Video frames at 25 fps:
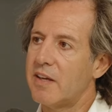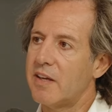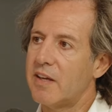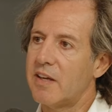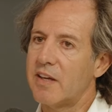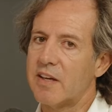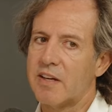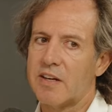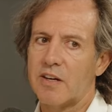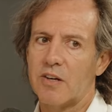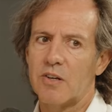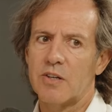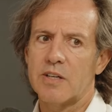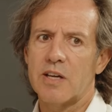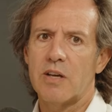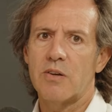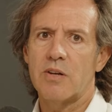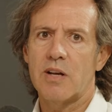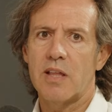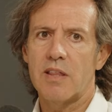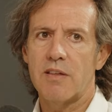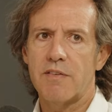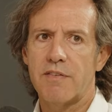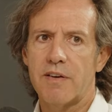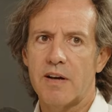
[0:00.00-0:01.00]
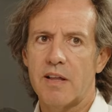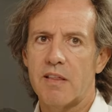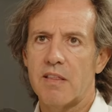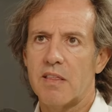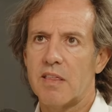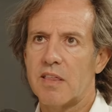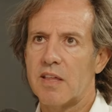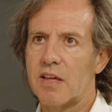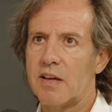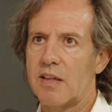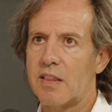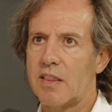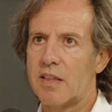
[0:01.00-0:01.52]
eh, creo que hay una
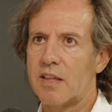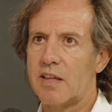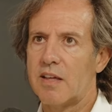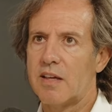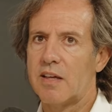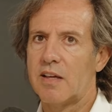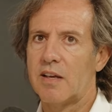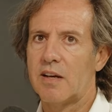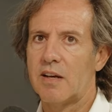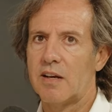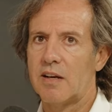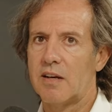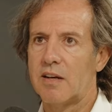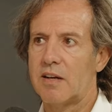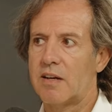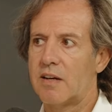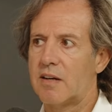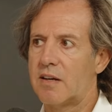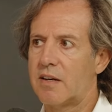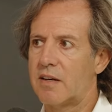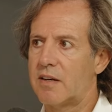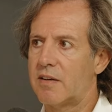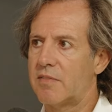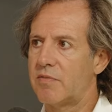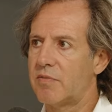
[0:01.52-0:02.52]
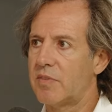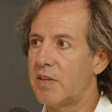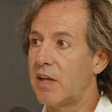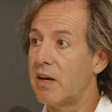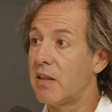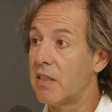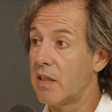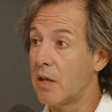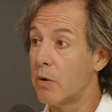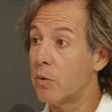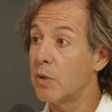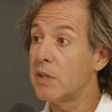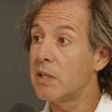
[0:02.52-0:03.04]
diferencia del,
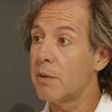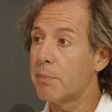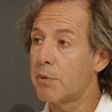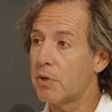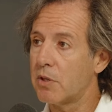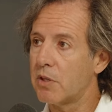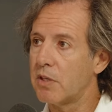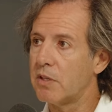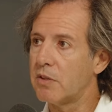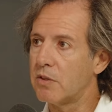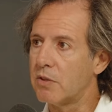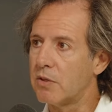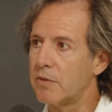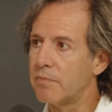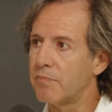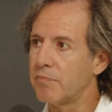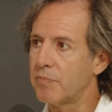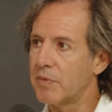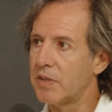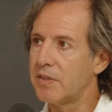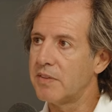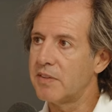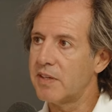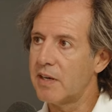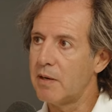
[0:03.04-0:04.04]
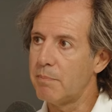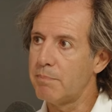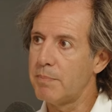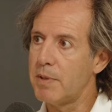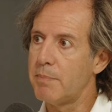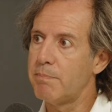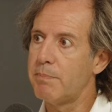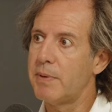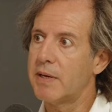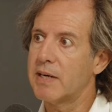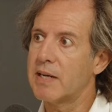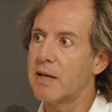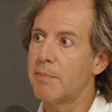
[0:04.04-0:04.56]
del 50% entre el
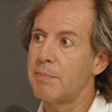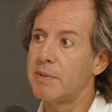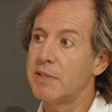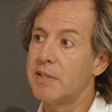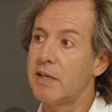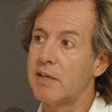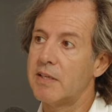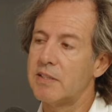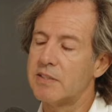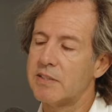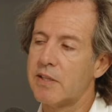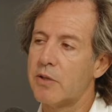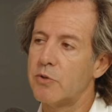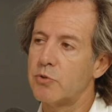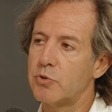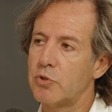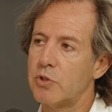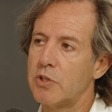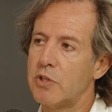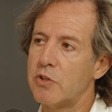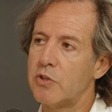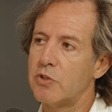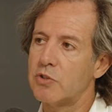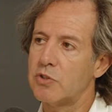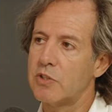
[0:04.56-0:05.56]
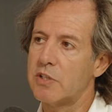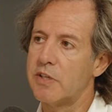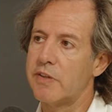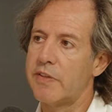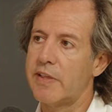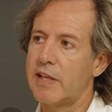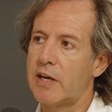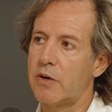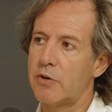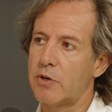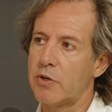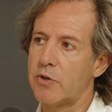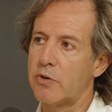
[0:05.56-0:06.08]
PIB per cápita en Estados Unidos y
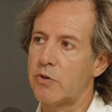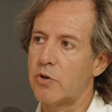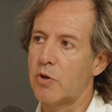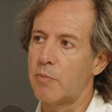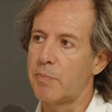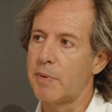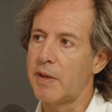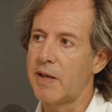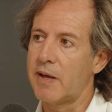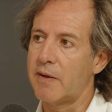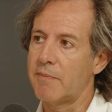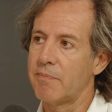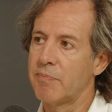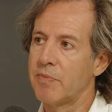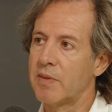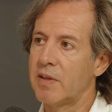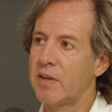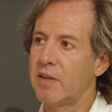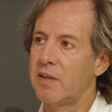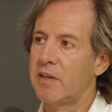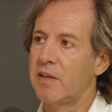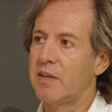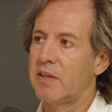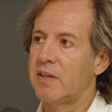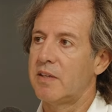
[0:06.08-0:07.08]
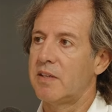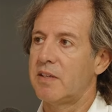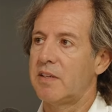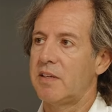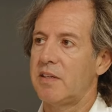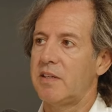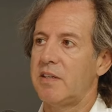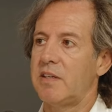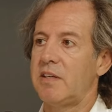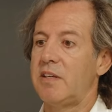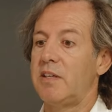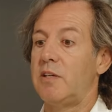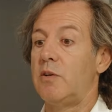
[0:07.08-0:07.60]
de la Unión Europea.
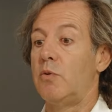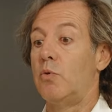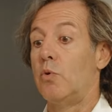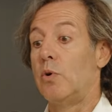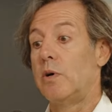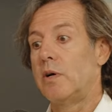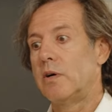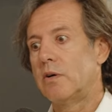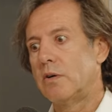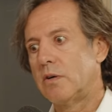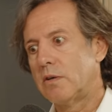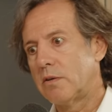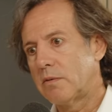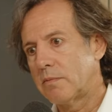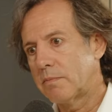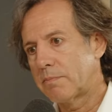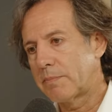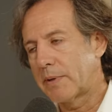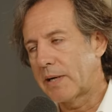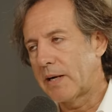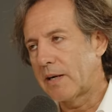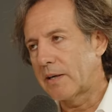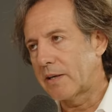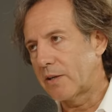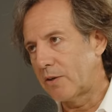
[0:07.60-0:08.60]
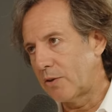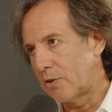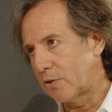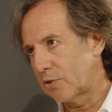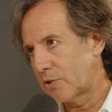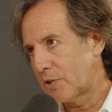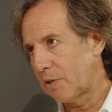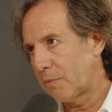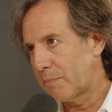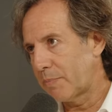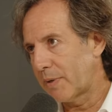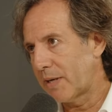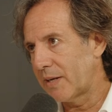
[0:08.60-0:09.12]
Y luego, para el que no lo
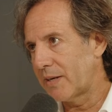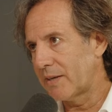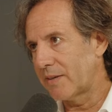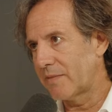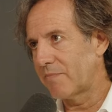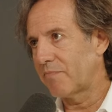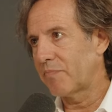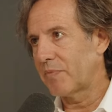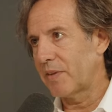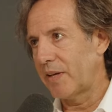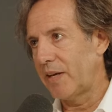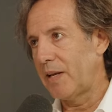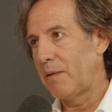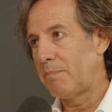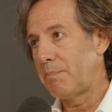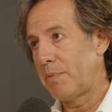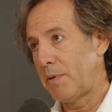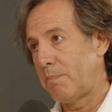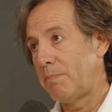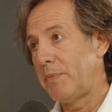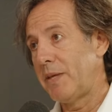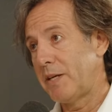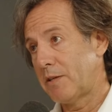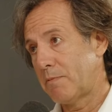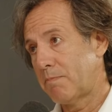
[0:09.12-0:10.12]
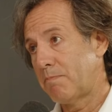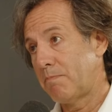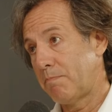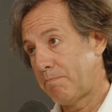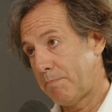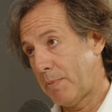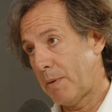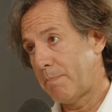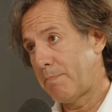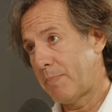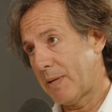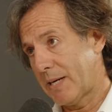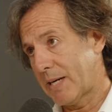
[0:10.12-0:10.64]
sepa, el PIB, de,
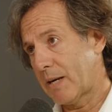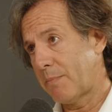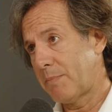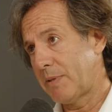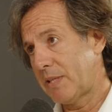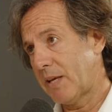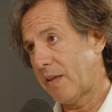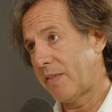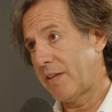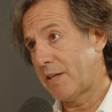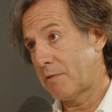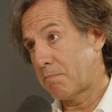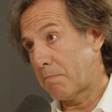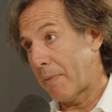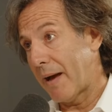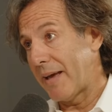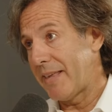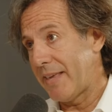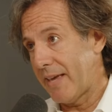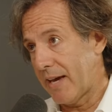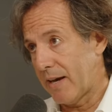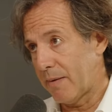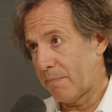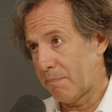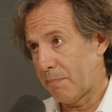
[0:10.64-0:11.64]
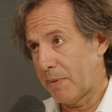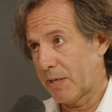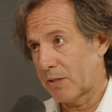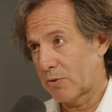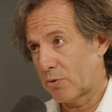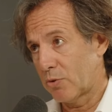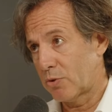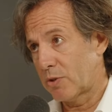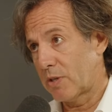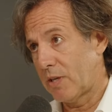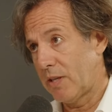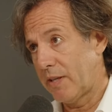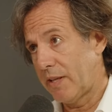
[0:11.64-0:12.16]
PIB per cápita de España
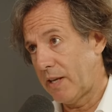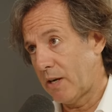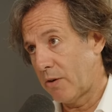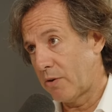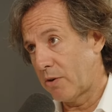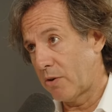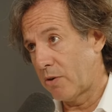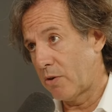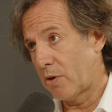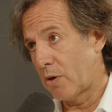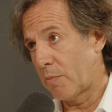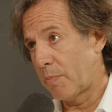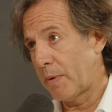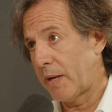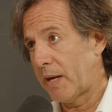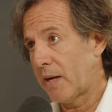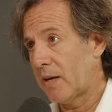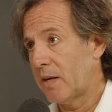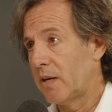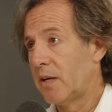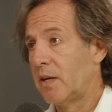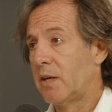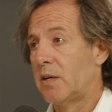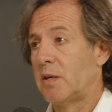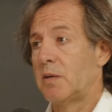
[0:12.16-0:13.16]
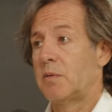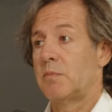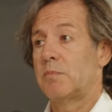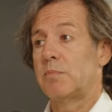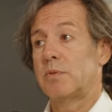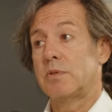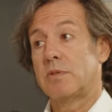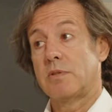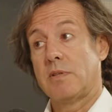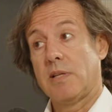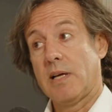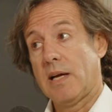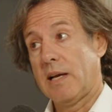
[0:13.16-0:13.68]
versus el de la Unión Europea,
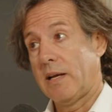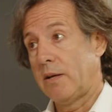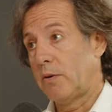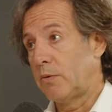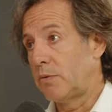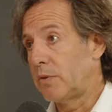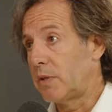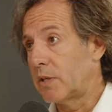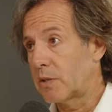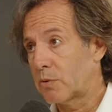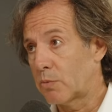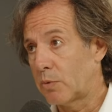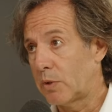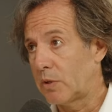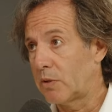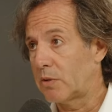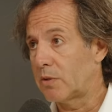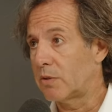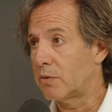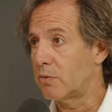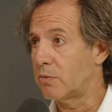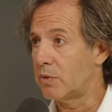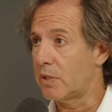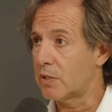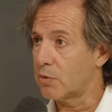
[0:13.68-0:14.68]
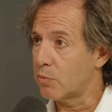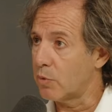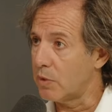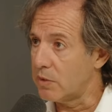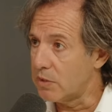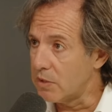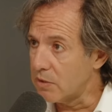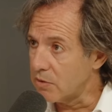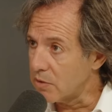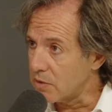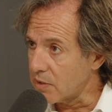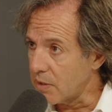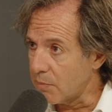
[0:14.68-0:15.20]
pues dale un descuento, un
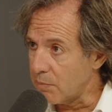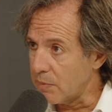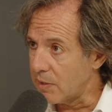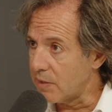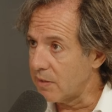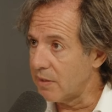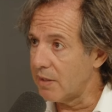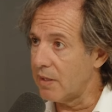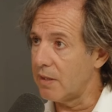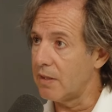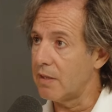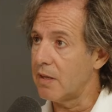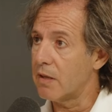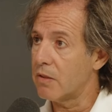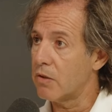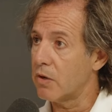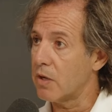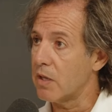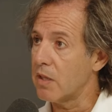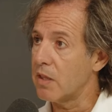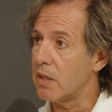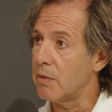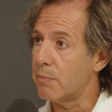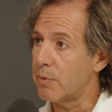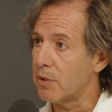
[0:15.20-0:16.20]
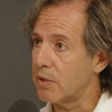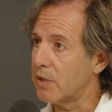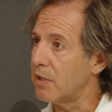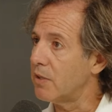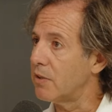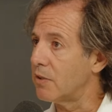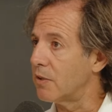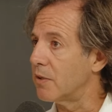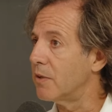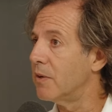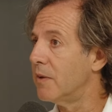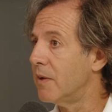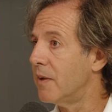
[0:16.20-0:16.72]
descuentito también del 10 o
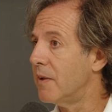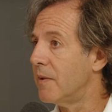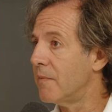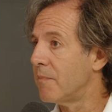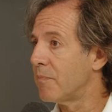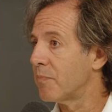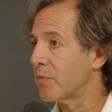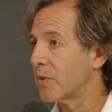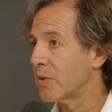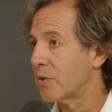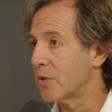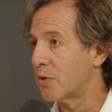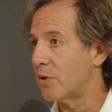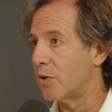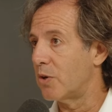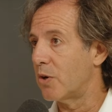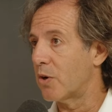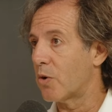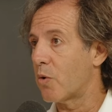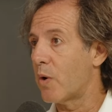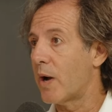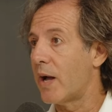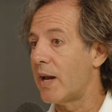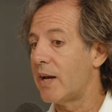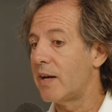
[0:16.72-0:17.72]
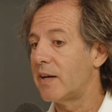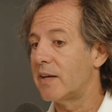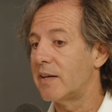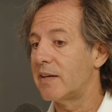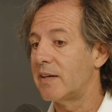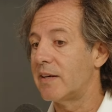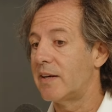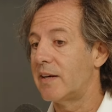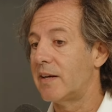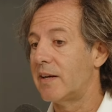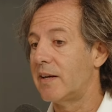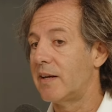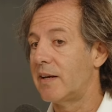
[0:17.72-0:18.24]
15%. Con lo cual,
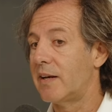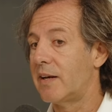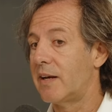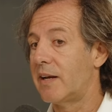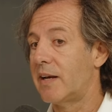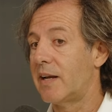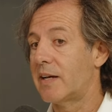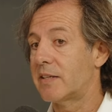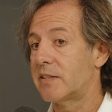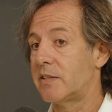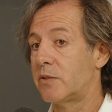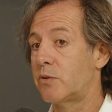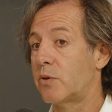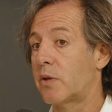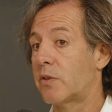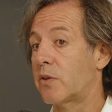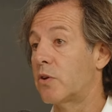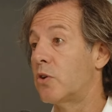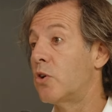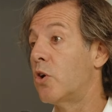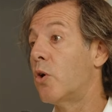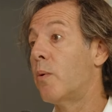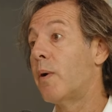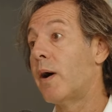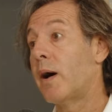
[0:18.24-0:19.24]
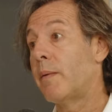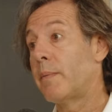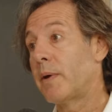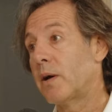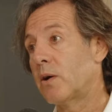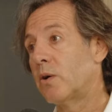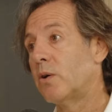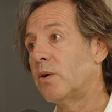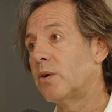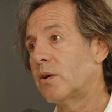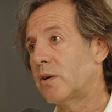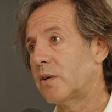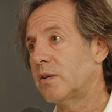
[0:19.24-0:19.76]
la situación no va
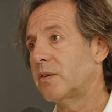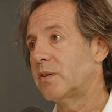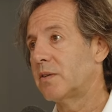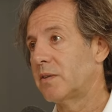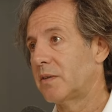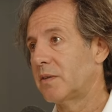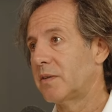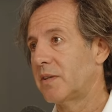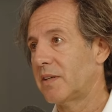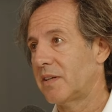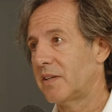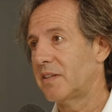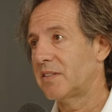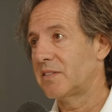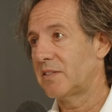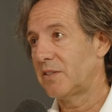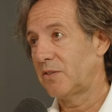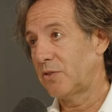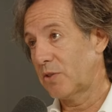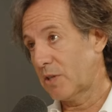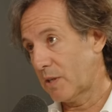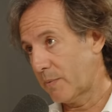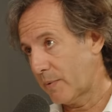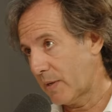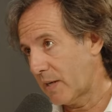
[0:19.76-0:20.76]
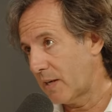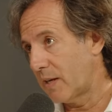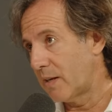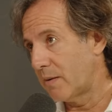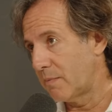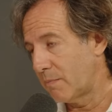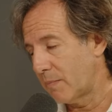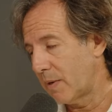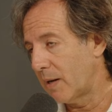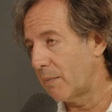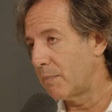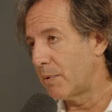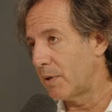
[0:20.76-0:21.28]
mejor, sino que va,
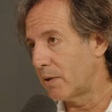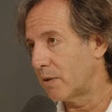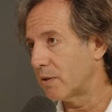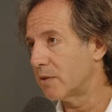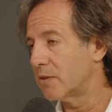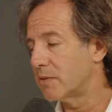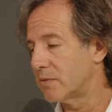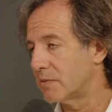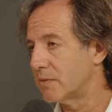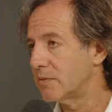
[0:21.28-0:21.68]
va peor